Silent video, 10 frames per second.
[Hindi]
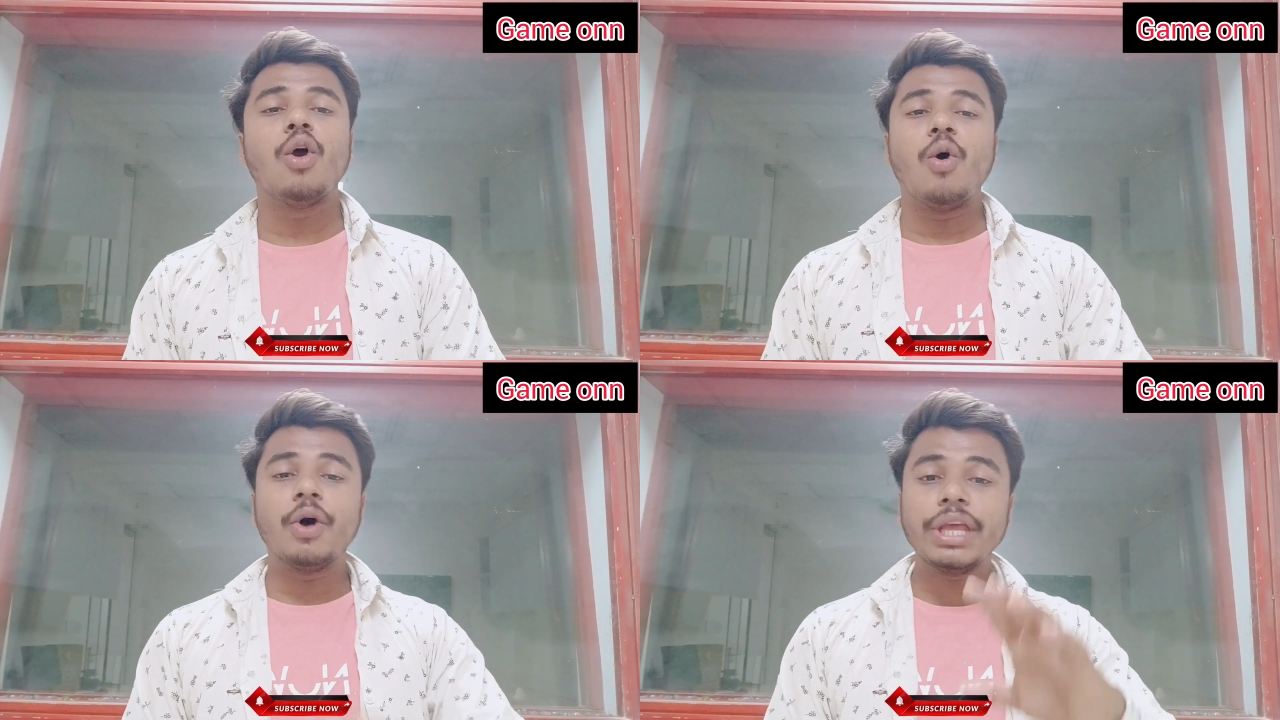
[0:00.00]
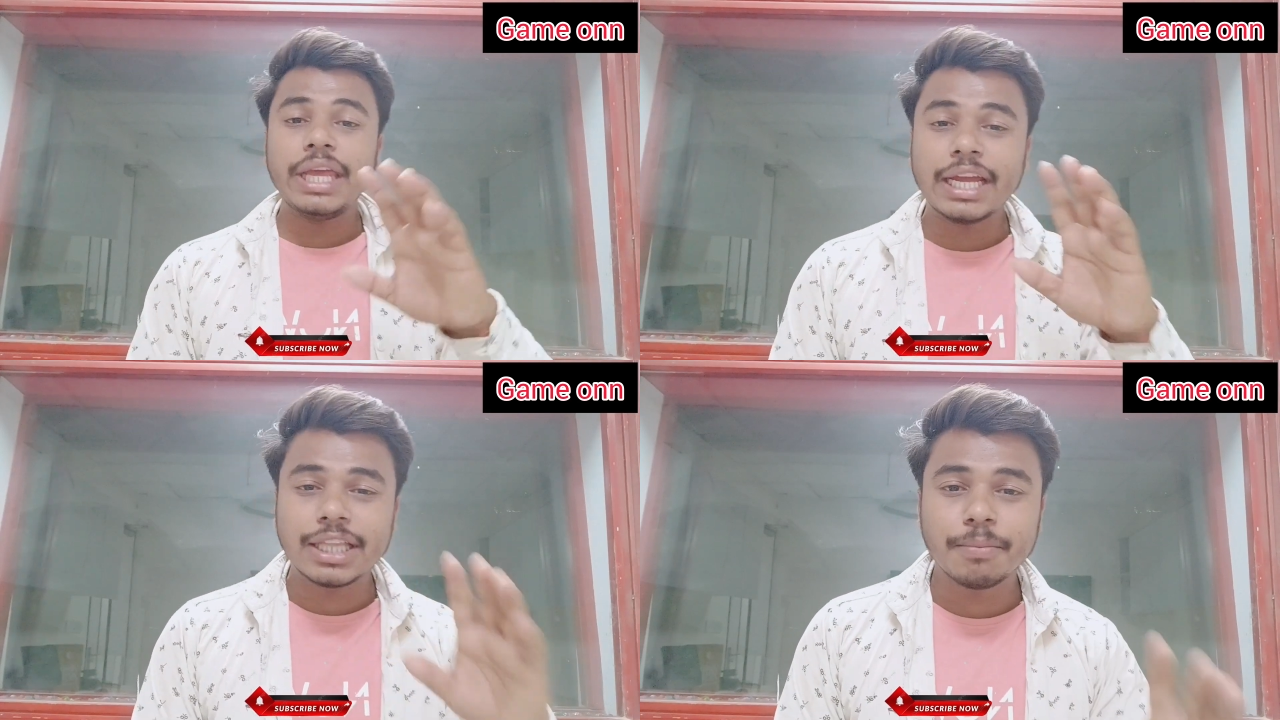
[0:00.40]
और
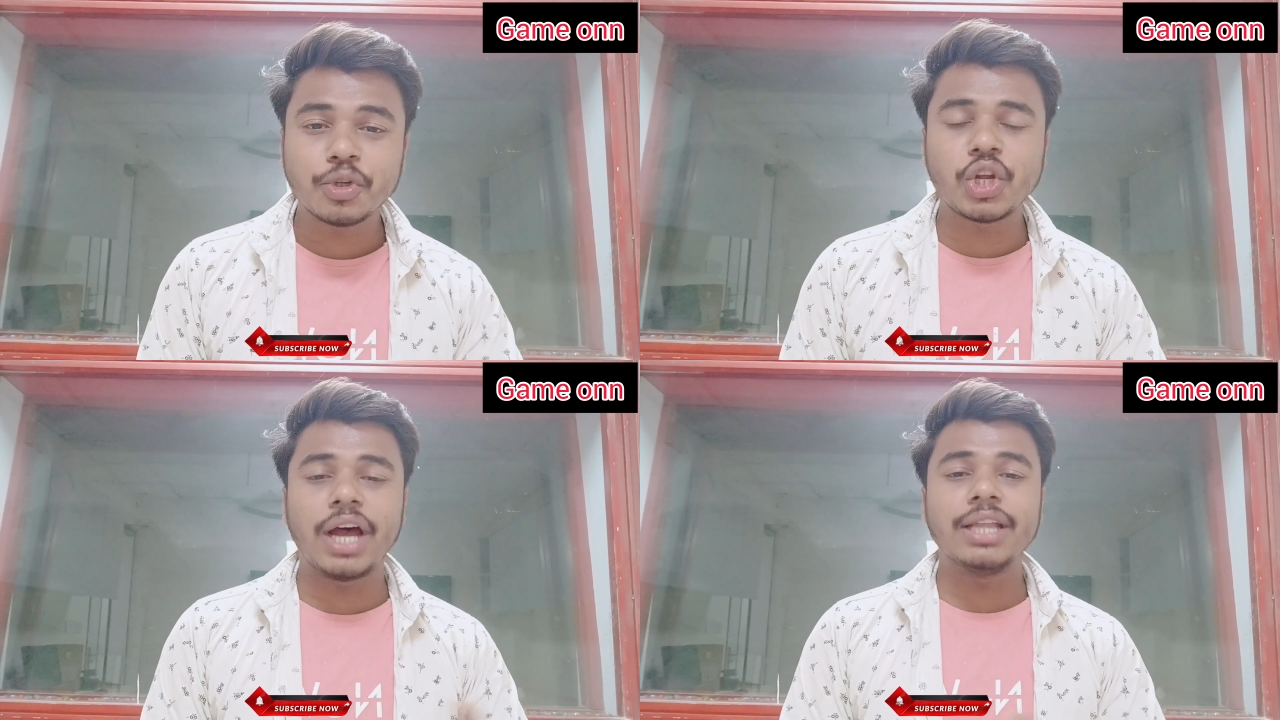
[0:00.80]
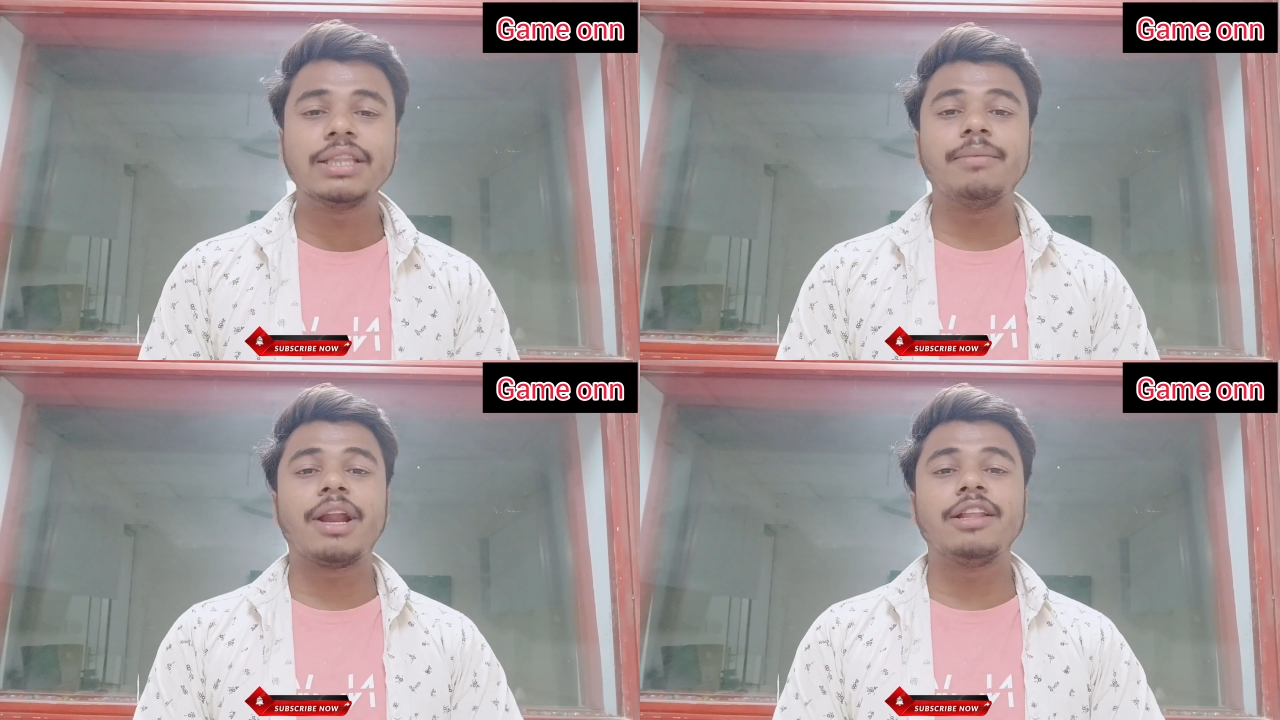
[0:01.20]
एकदम
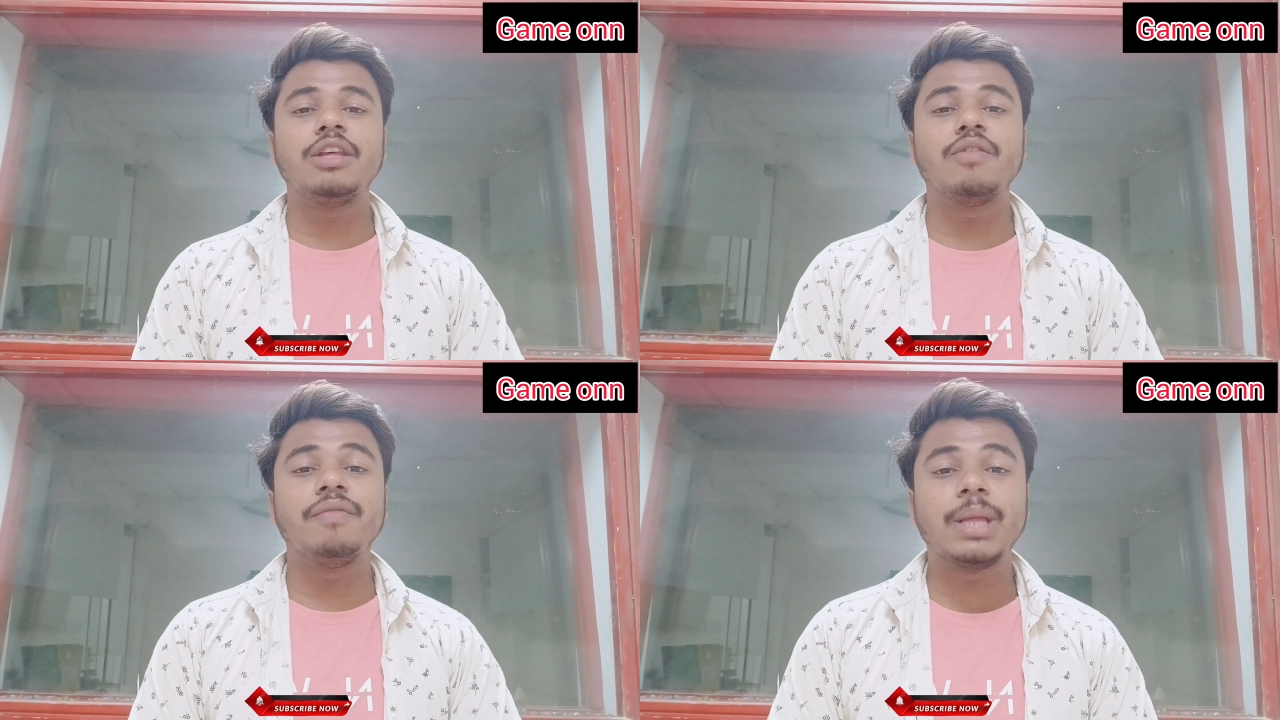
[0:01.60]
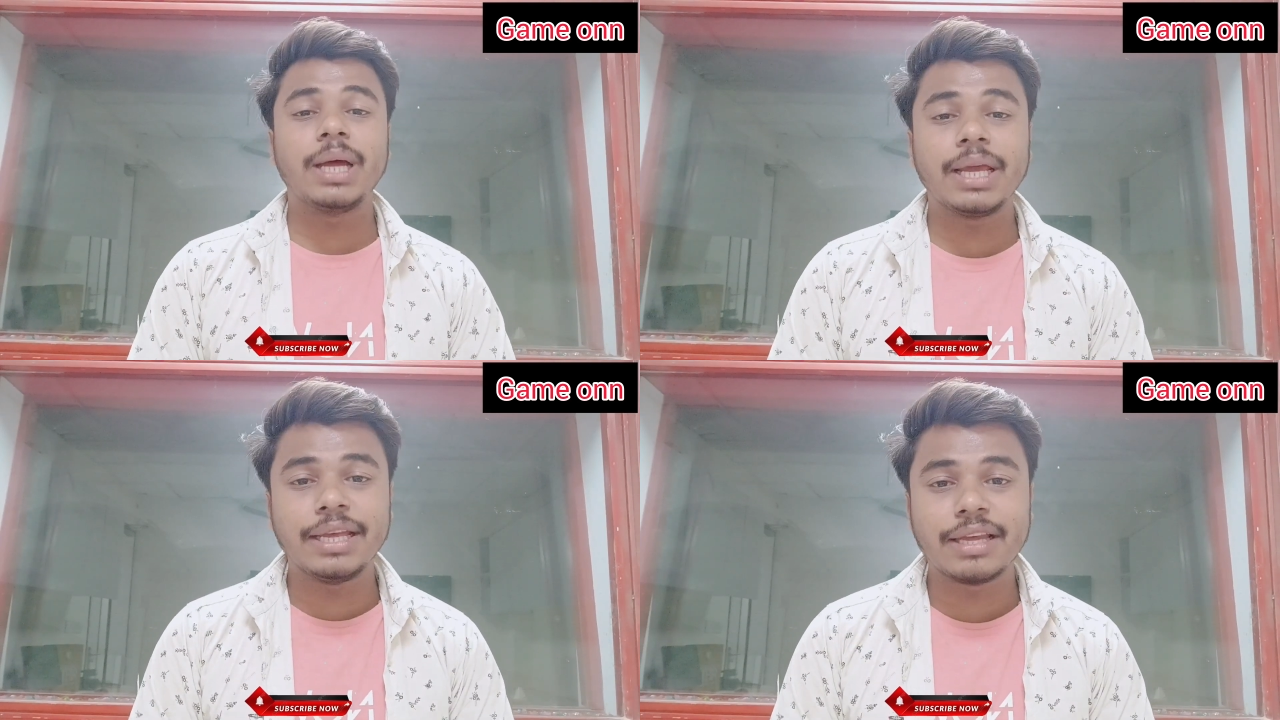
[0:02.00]
शांति भरा जीवन बिताने कहीं